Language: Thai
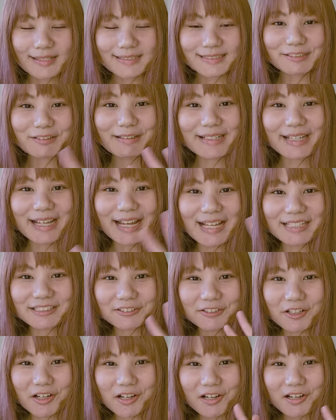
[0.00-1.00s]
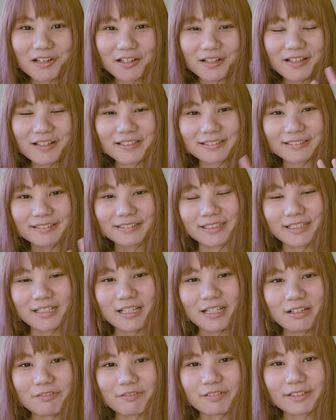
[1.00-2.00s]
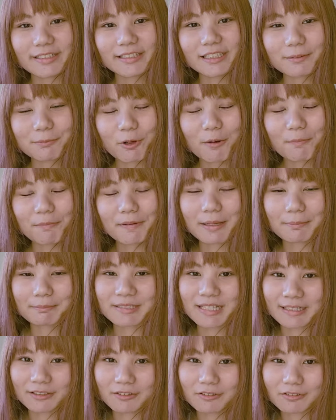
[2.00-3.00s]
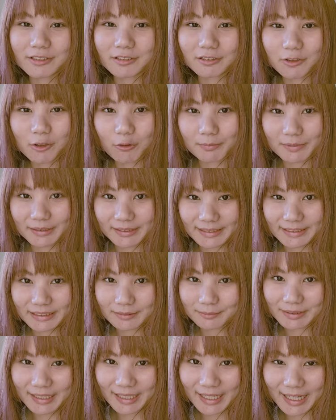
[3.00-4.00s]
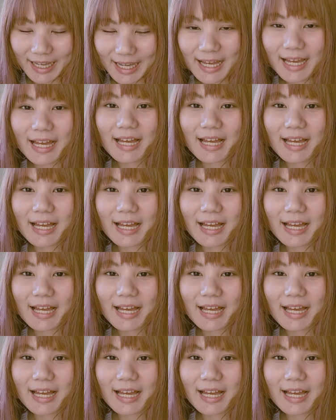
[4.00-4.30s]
สวัสดีค่ะทุกคนวันนี้ก็พบกับดังโกโยโกเหมือนเดิมนะคะ